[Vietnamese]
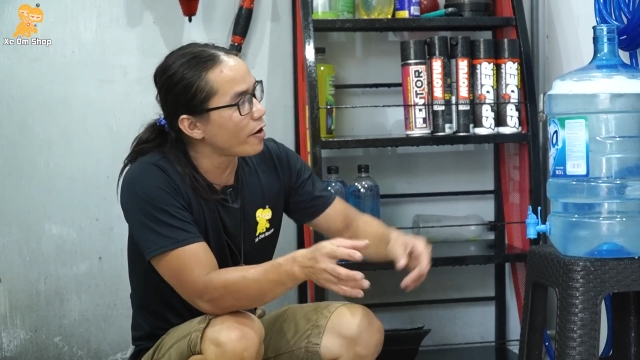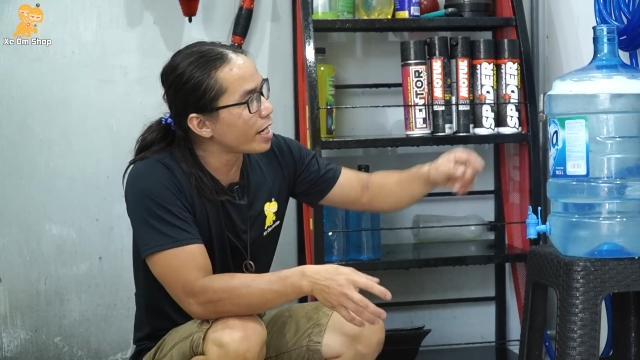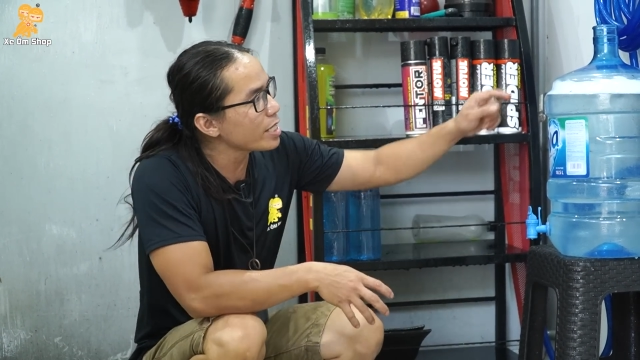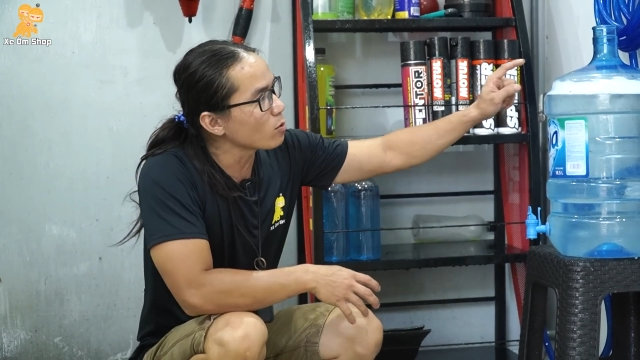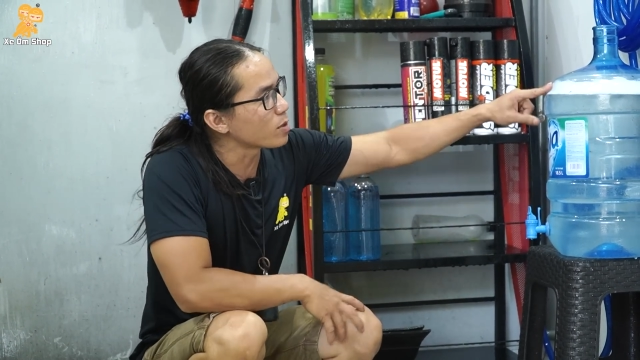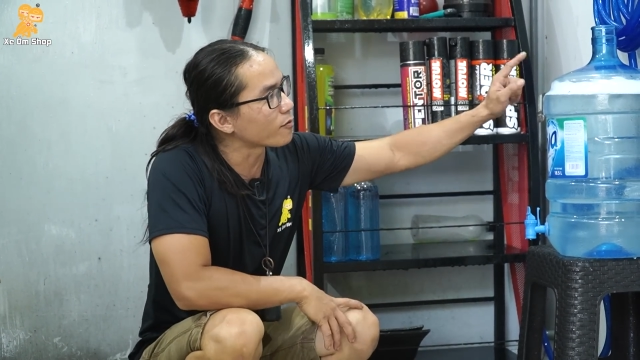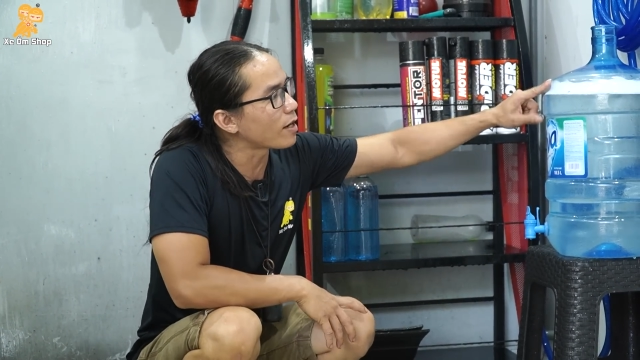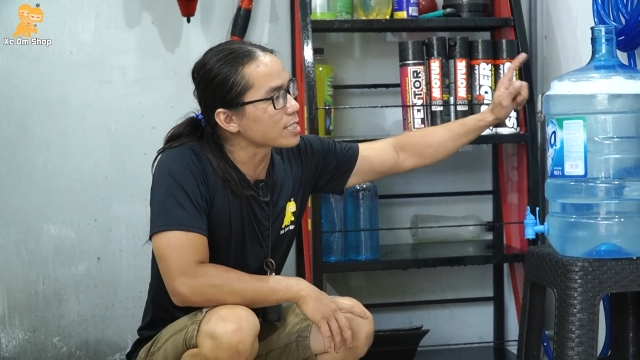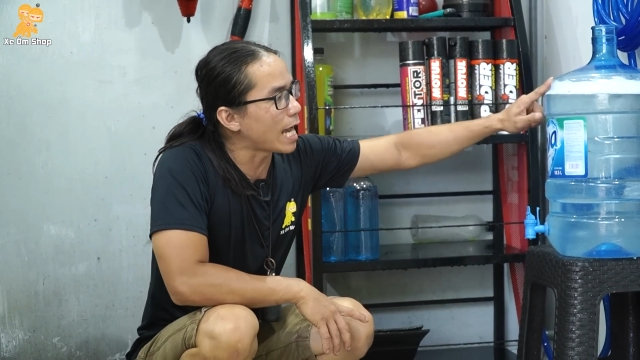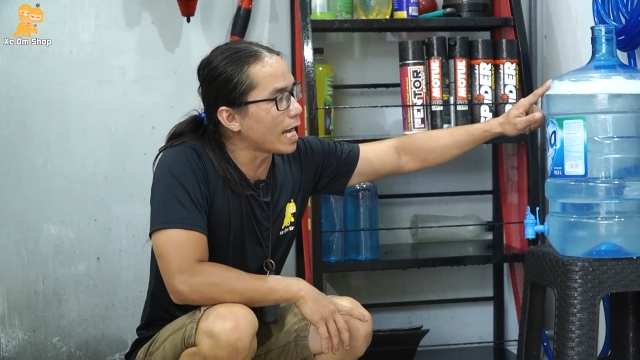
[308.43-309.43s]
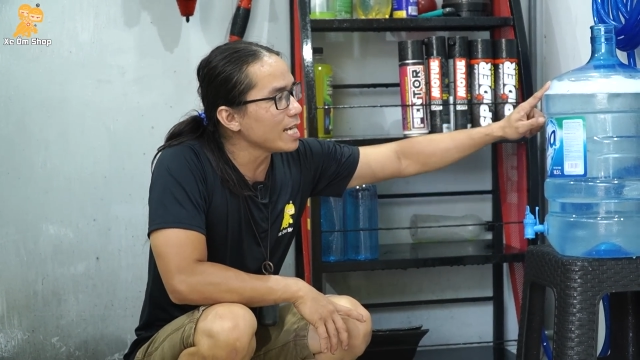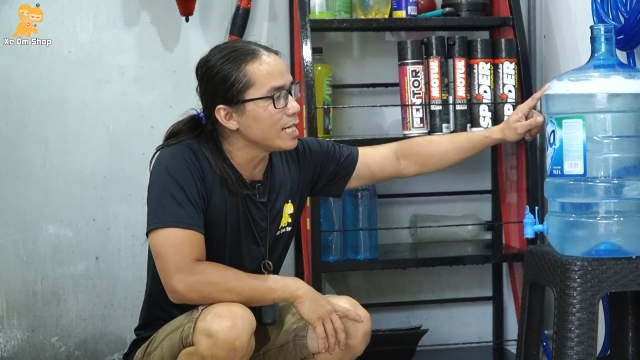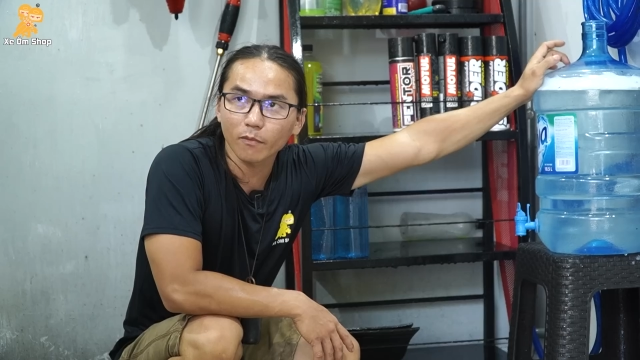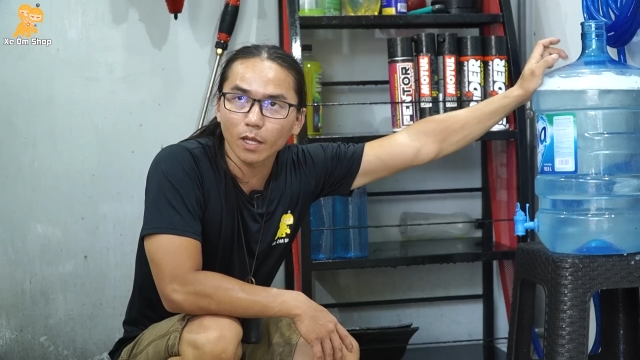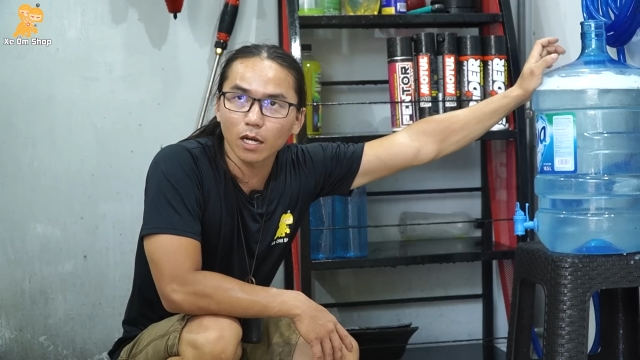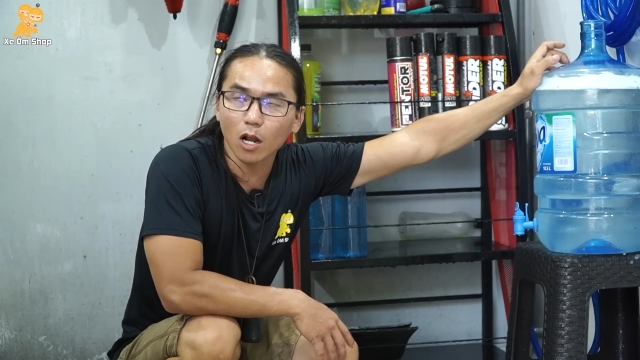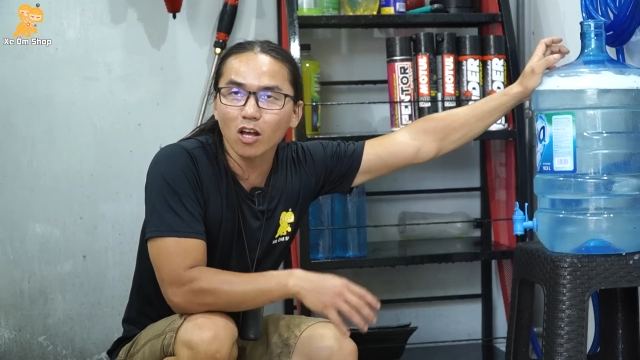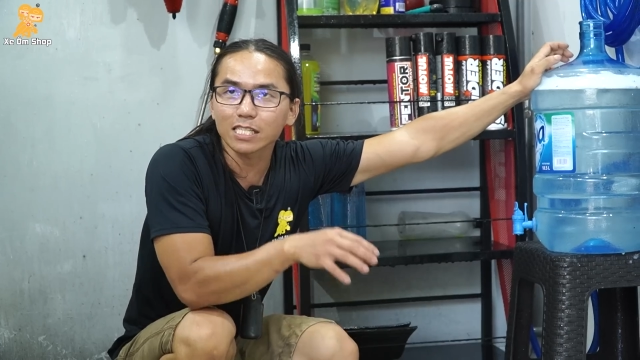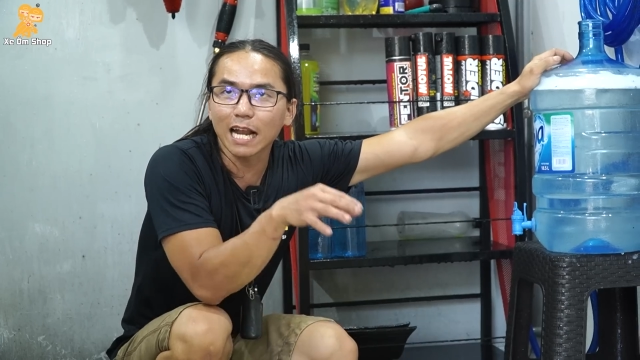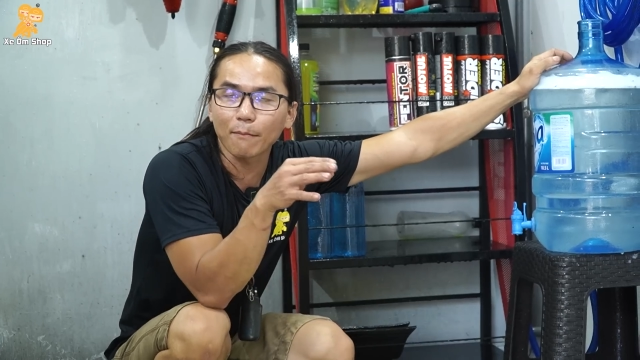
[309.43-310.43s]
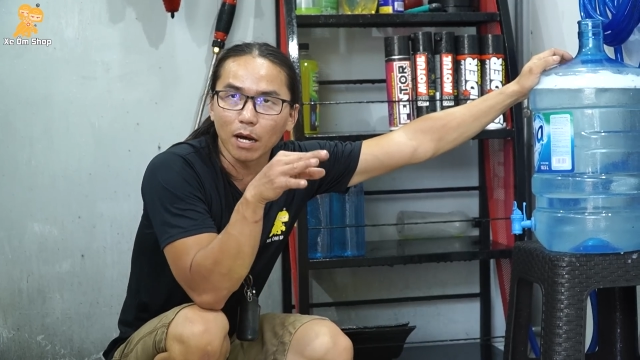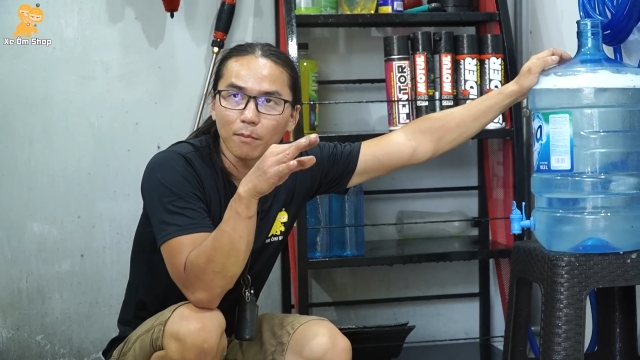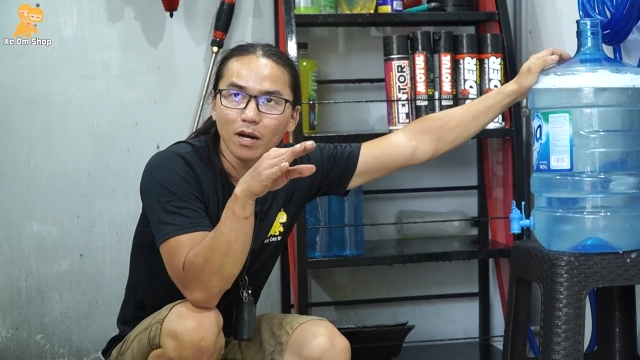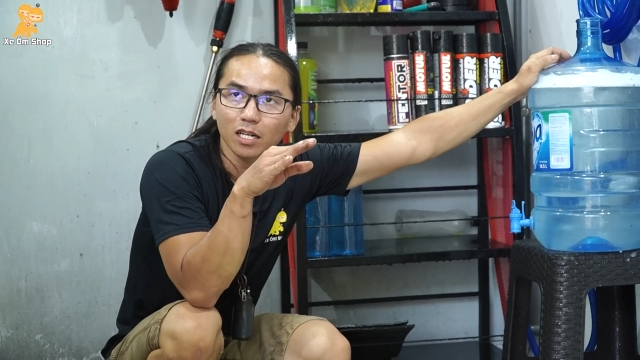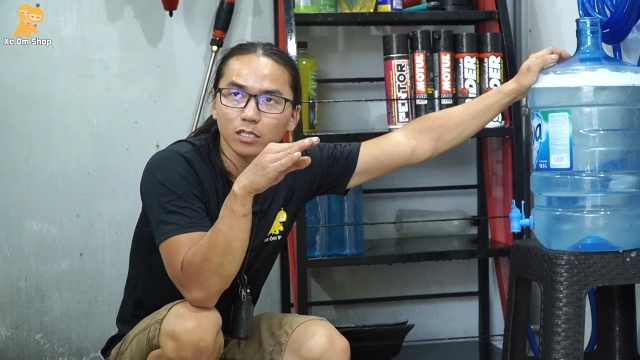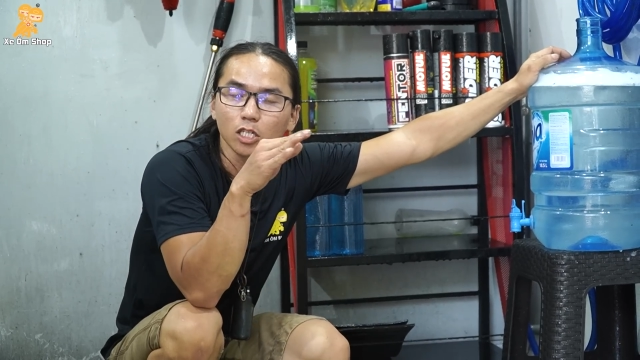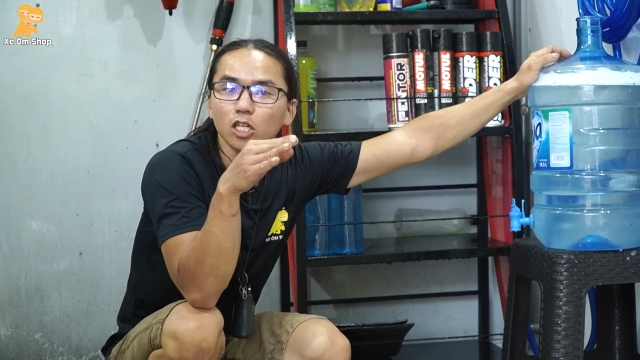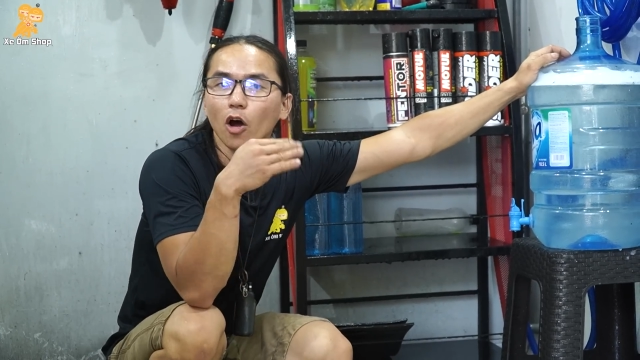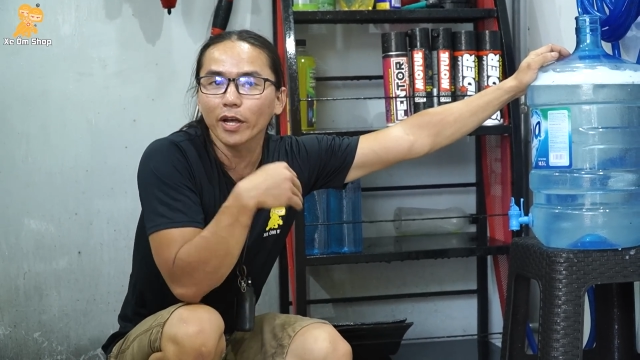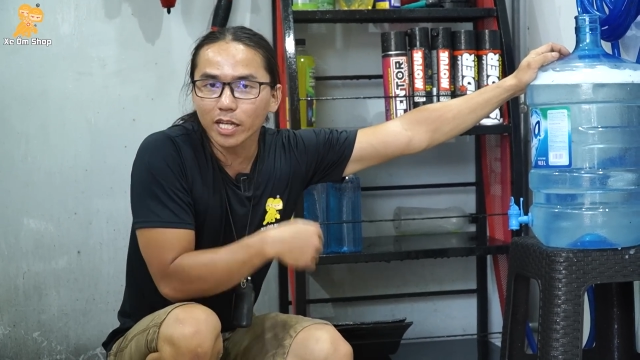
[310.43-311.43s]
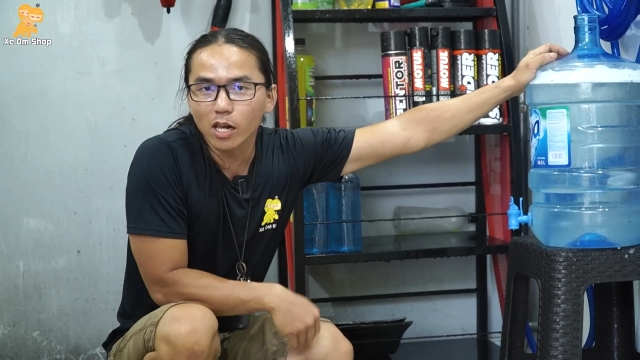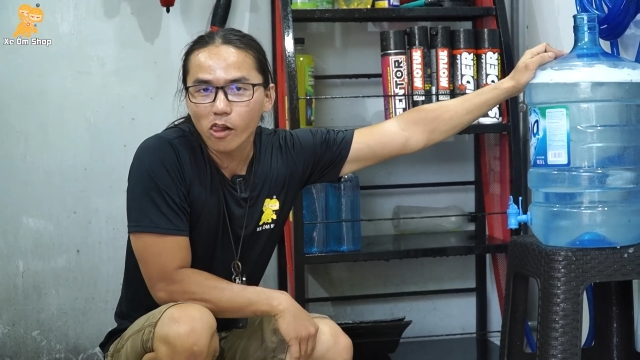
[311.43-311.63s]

với cái dung dịch pha sẵn, nó sẽ nằm ở mức tương đối.